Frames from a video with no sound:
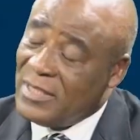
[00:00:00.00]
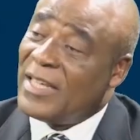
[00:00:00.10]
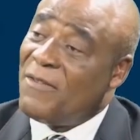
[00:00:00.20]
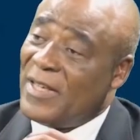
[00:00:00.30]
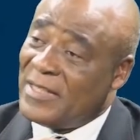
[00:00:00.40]

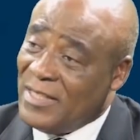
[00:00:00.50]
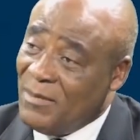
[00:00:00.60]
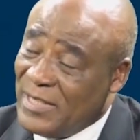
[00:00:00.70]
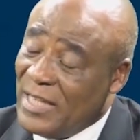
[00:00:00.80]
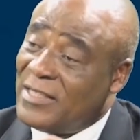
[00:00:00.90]

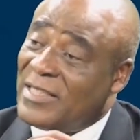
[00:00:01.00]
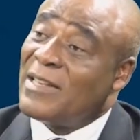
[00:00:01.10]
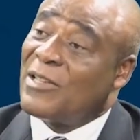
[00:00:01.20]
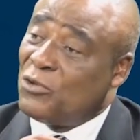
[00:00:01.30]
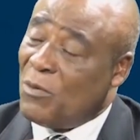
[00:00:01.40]
d'irréversible. C'est de ça
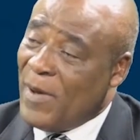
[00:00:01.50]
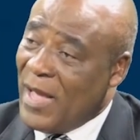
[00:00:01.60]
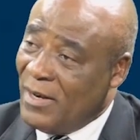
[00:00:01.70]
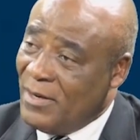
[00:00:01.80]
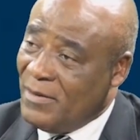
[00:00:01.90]
que je
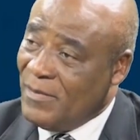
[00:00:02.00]
parle.